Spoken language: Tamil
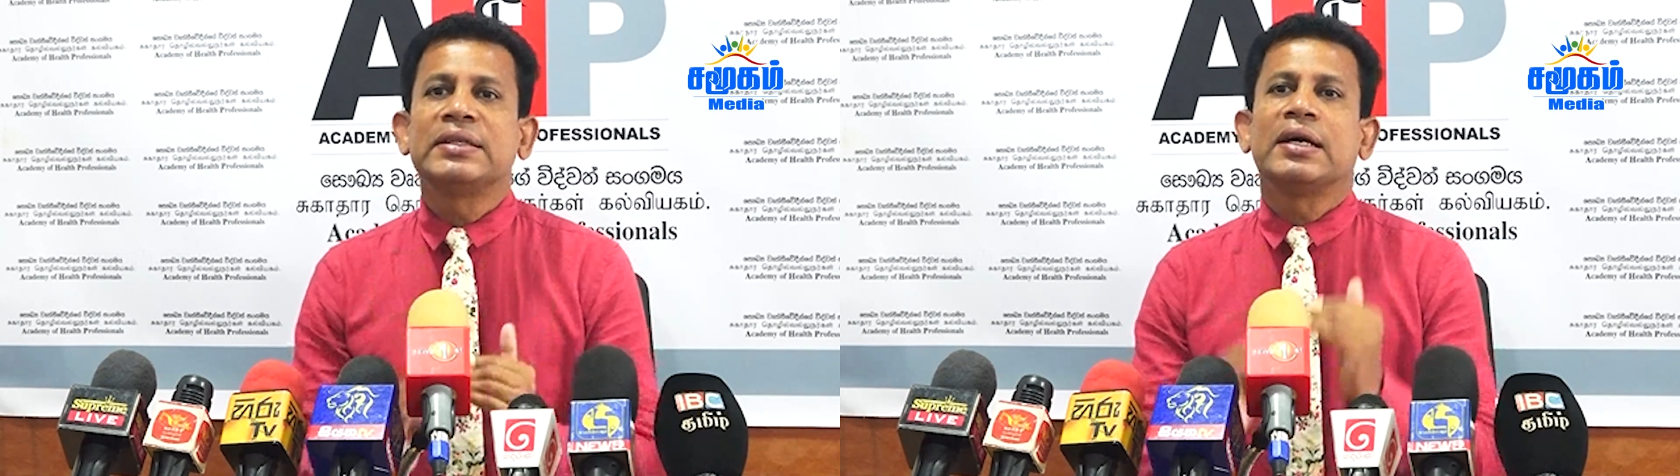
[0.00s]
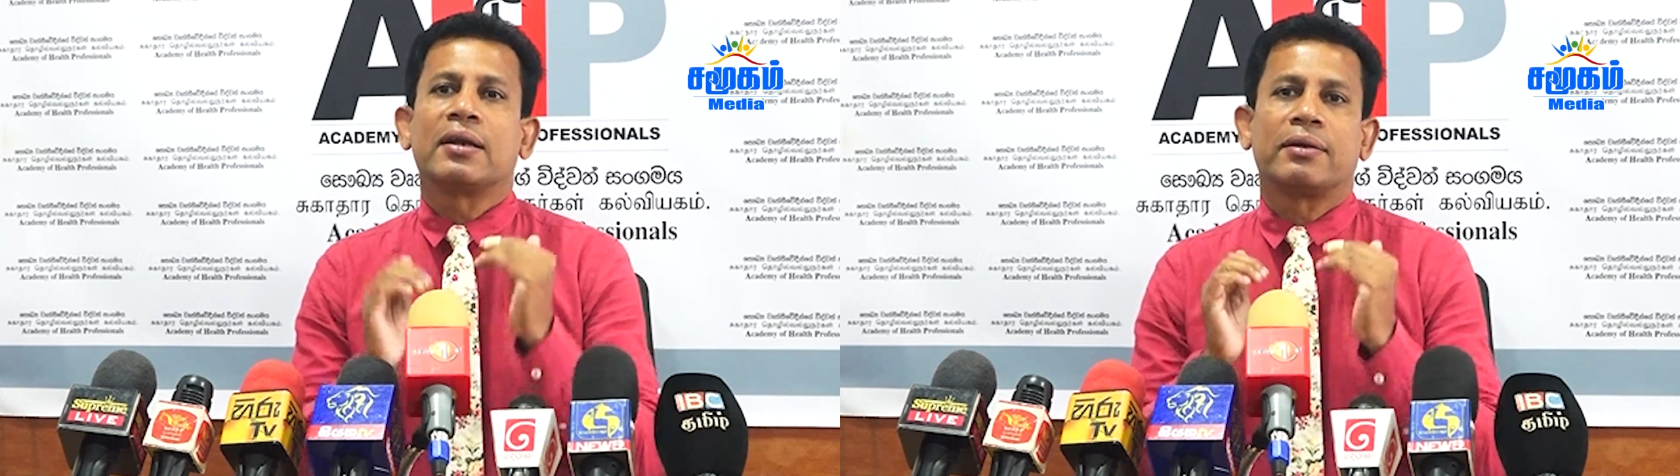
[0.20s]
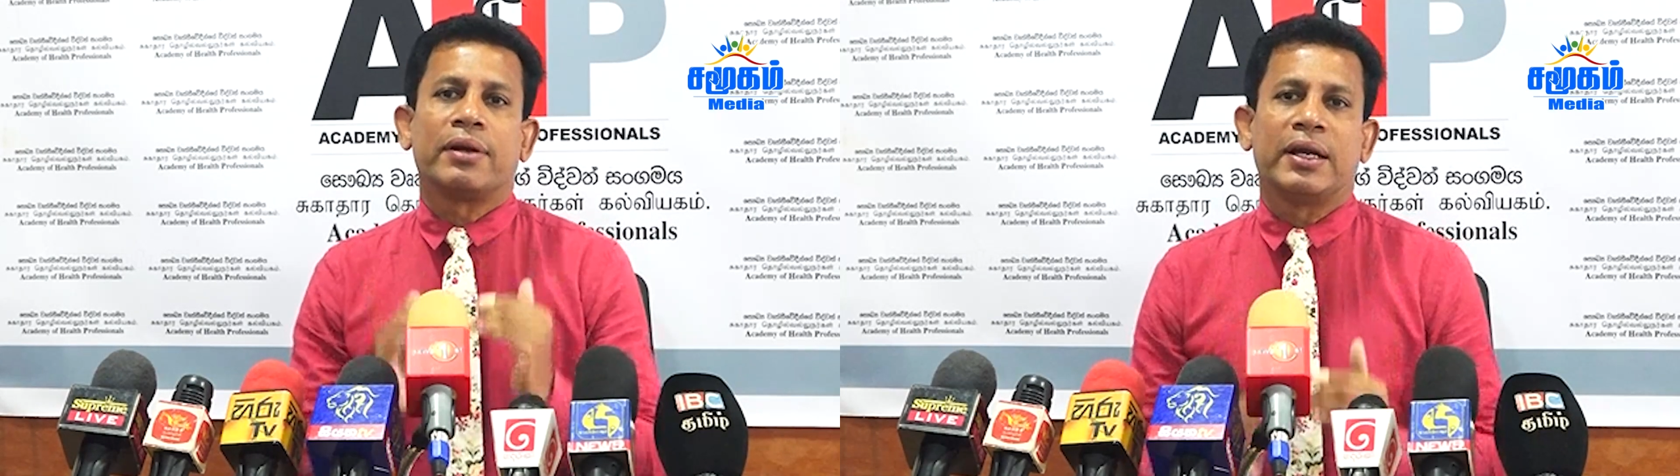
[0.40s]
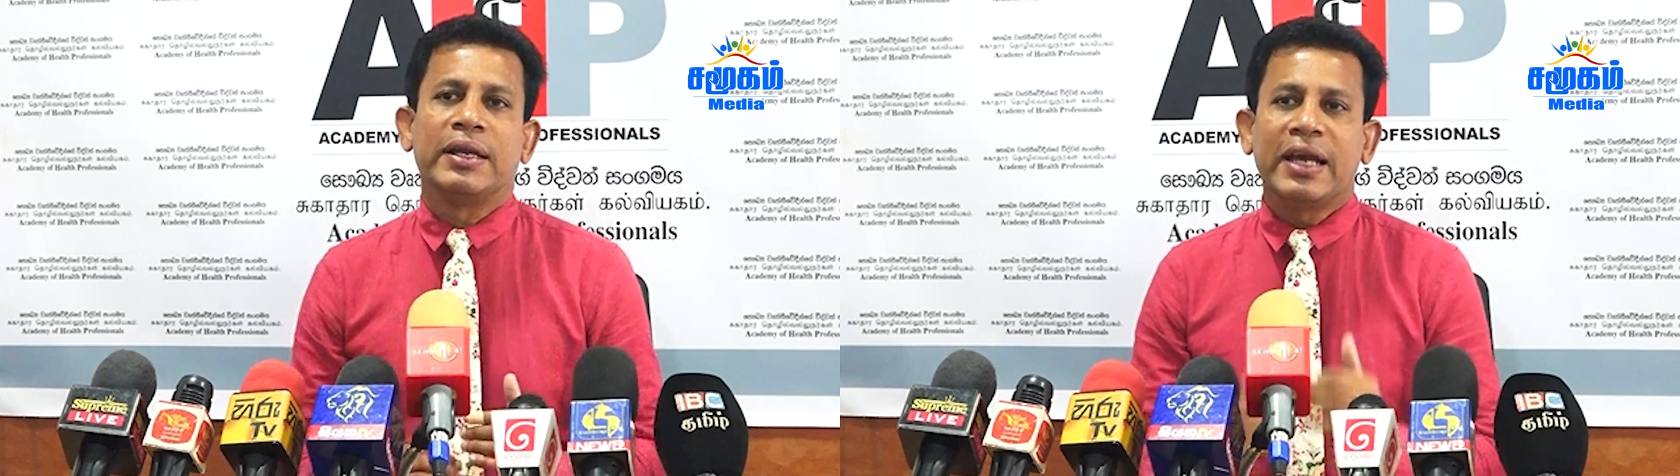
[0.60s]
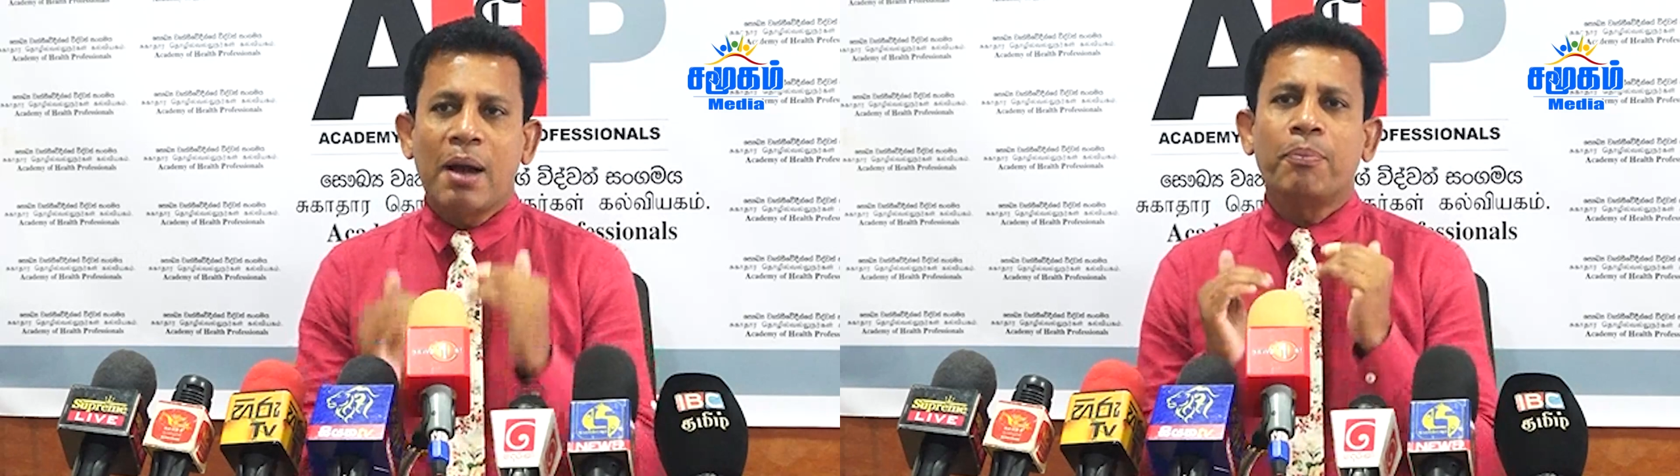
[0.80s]
ஓய்வூதிய
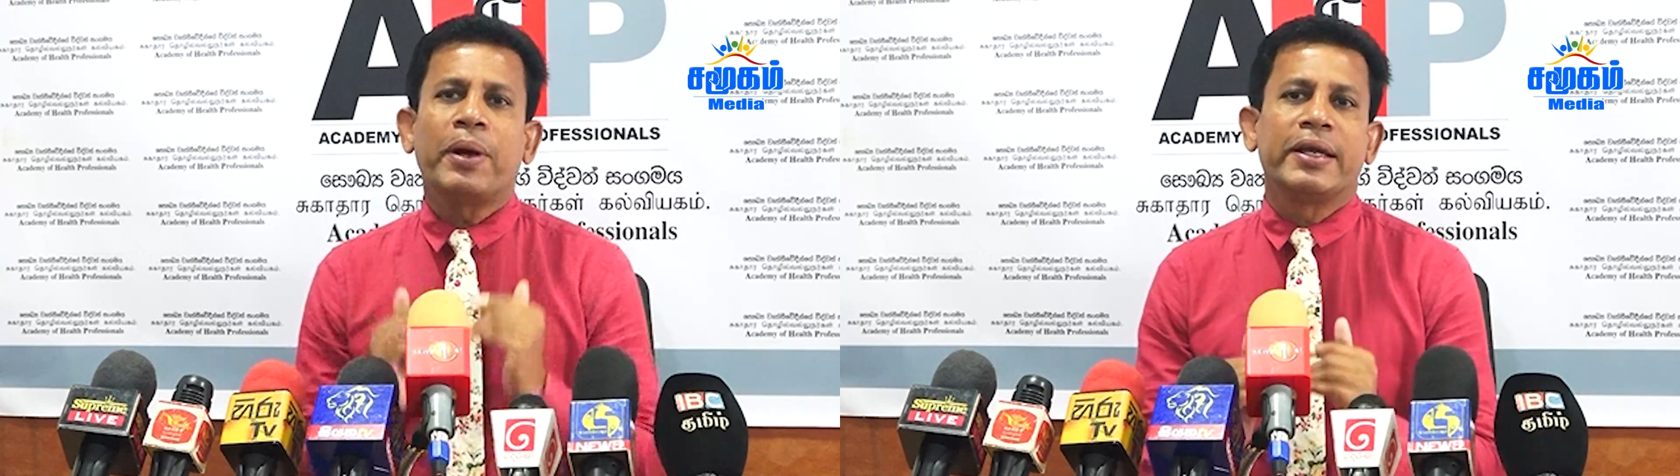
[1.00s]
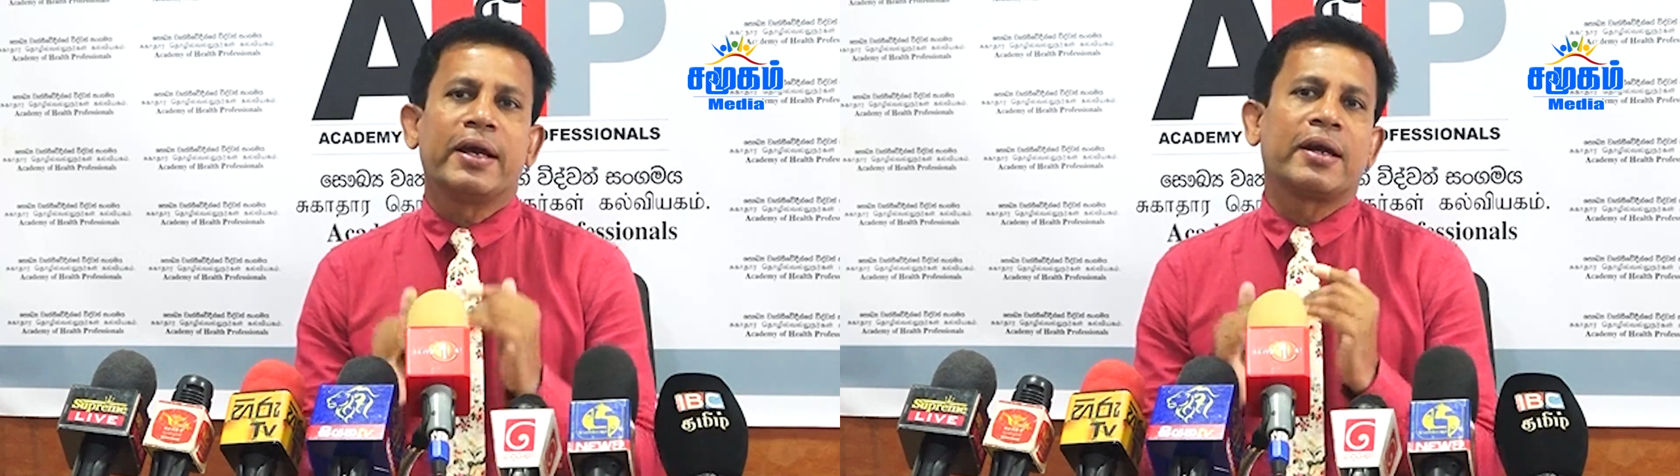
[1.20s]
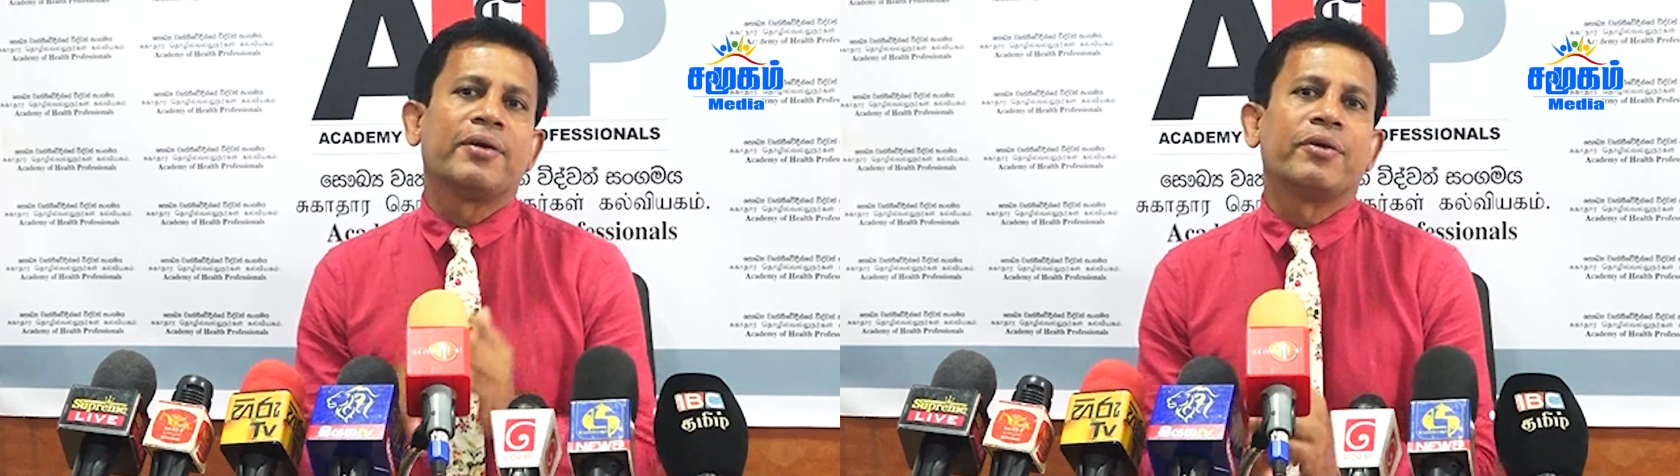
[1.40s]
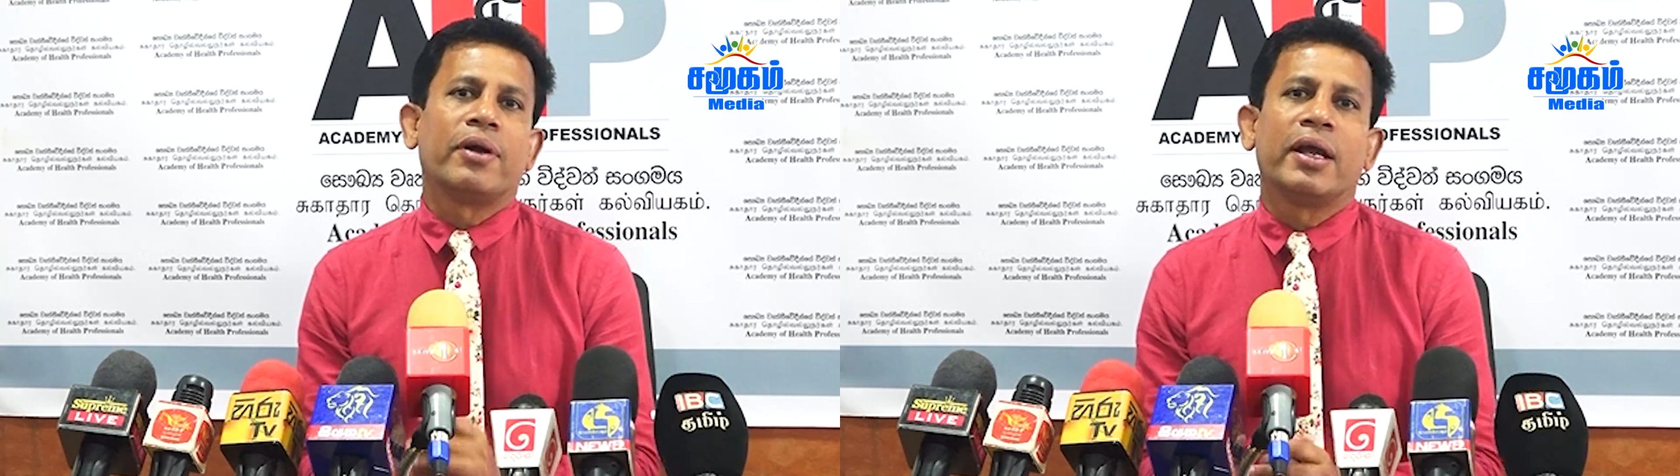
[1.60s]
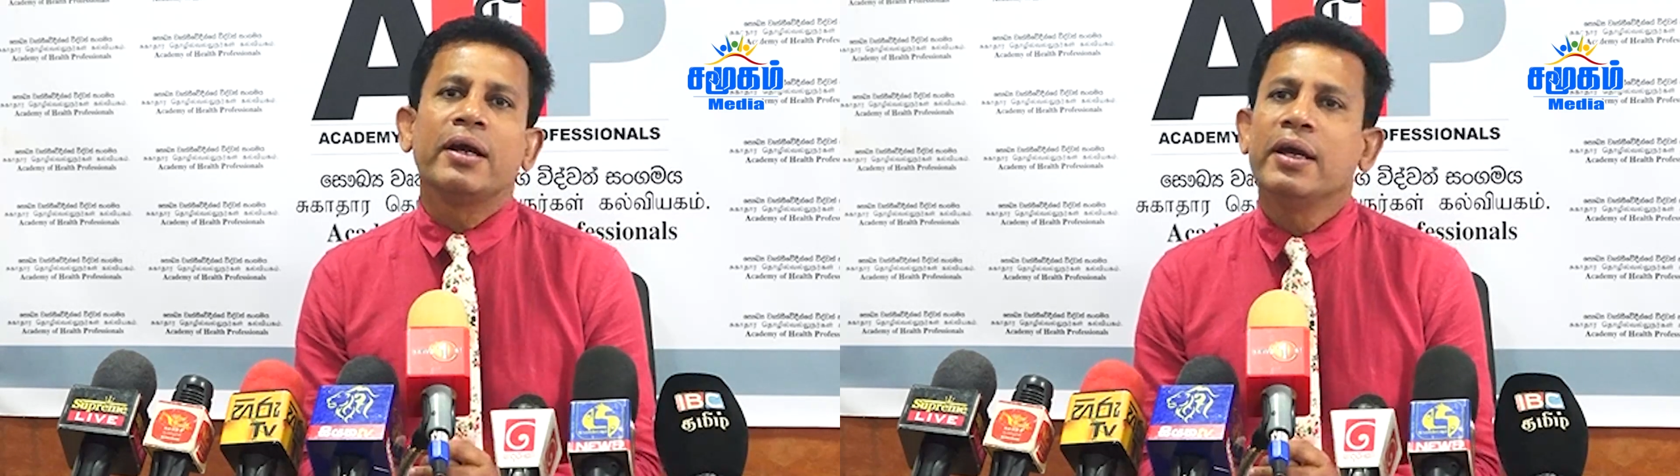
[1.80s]
பணத்தை
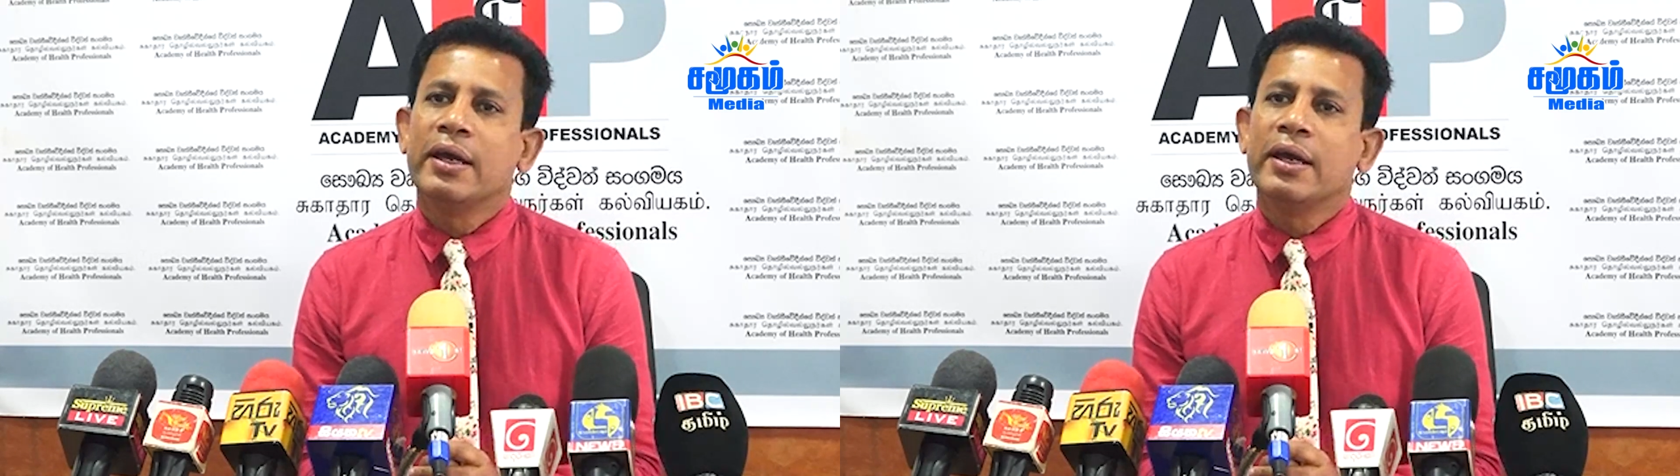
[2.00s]
பெறுவதற்கு